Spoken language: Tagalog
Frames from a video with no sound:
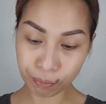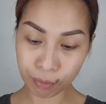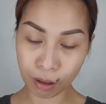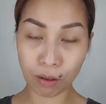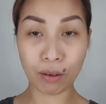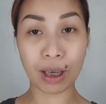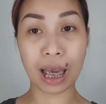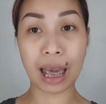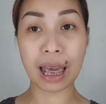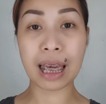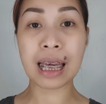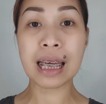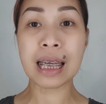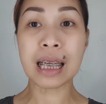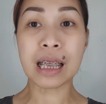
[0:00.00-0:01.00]
Okay.
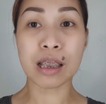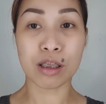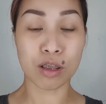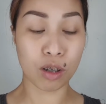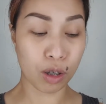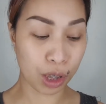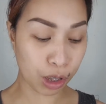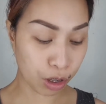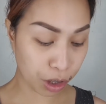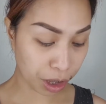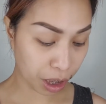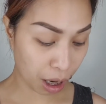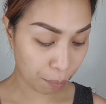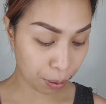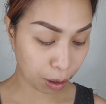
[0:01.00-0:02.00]
So, yun yung
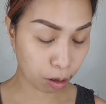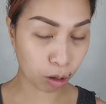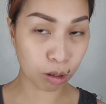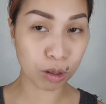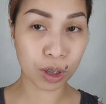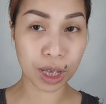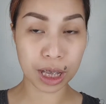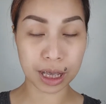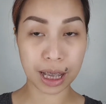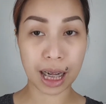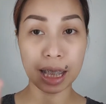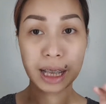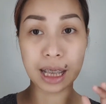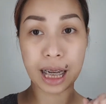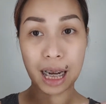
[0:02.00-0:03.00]
ginamit ko. So,
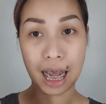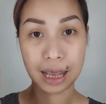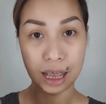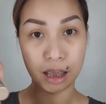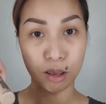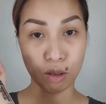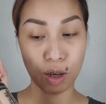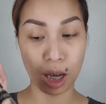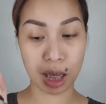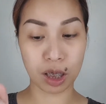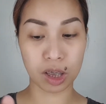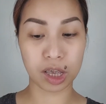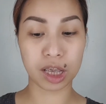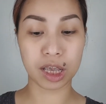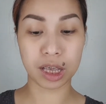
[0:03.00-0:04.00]
tatry na natin to
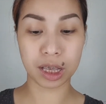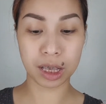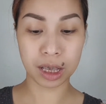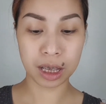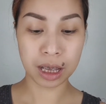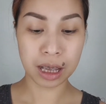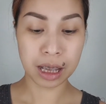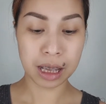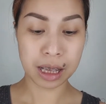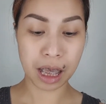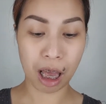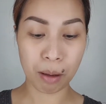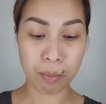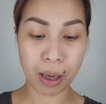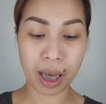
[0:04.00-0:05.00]
ngayon.
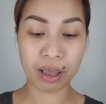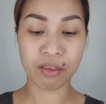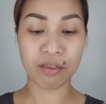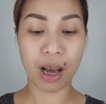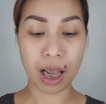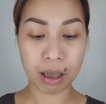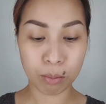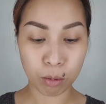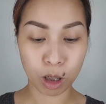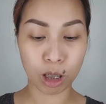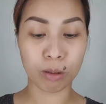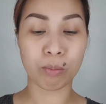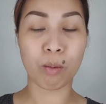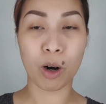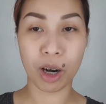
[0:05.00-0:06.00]
Sabi, infallible
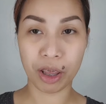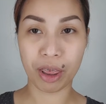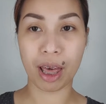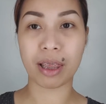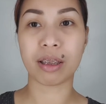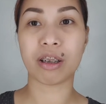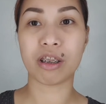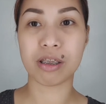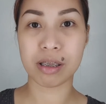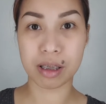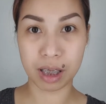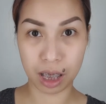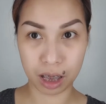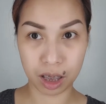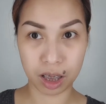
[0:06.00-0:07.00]
more than
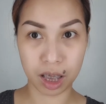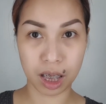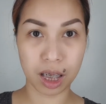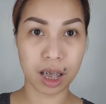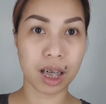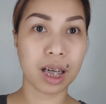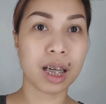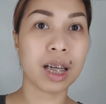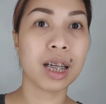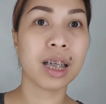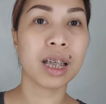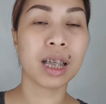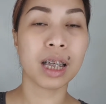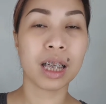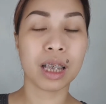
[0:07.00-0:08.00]
concealer.
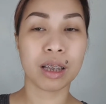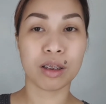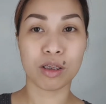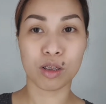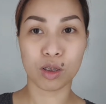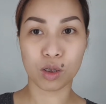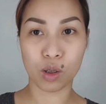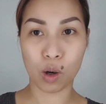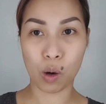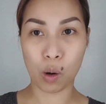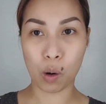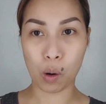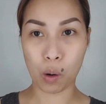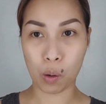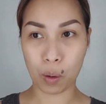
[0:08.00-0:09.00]
So,
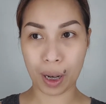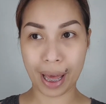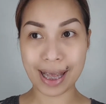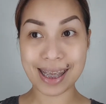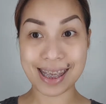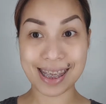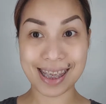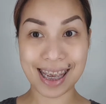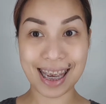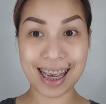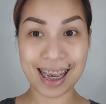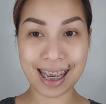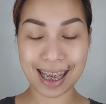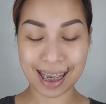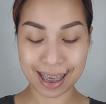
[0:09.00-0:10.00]
let's
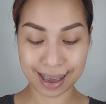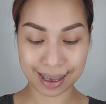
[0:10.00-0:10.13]
see.